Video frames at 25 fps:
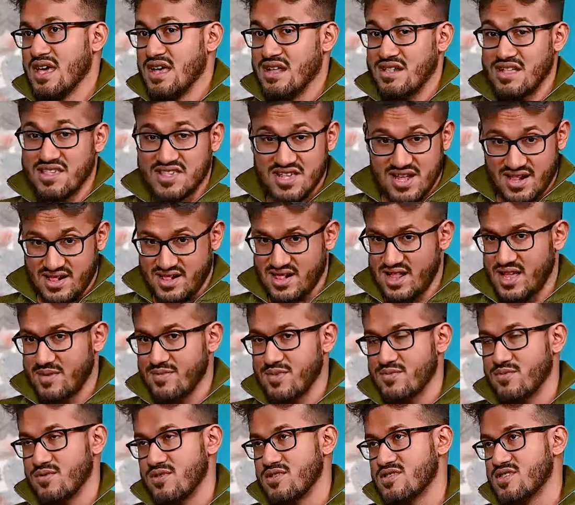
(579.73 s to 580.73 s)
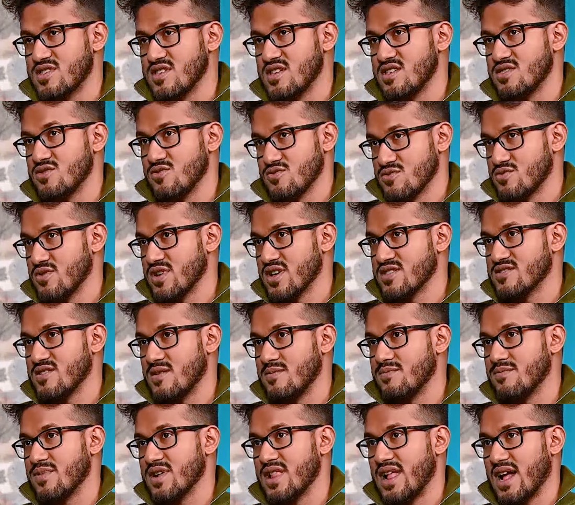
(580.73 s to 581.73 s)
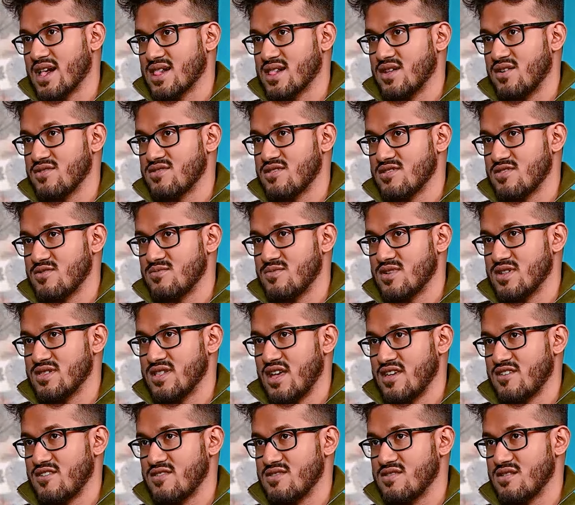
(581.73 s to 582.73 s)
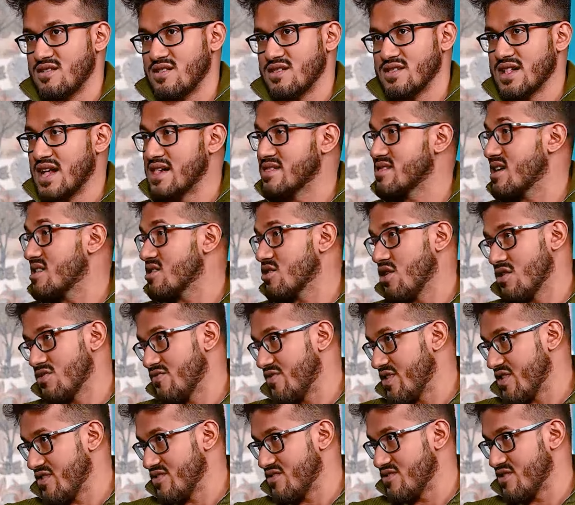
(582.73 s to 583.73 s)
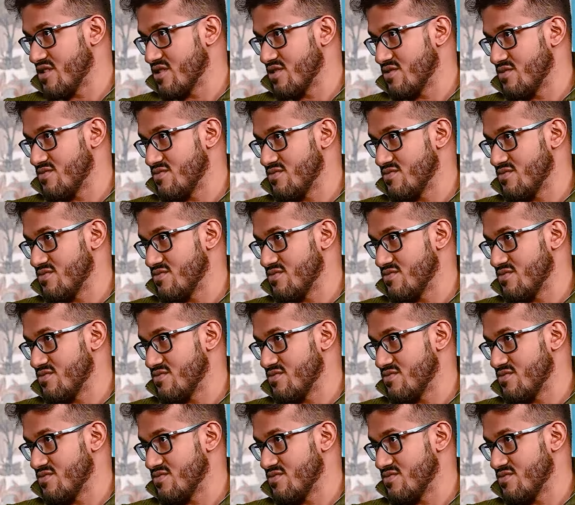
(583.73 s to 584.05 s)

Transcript: রিসেন্টলি আমি বলছি দুটো এক্সাম্পল একটা হচ্ছে তোমার ন্যাশনাল ডেন্টাল কনফারেন্স ছিল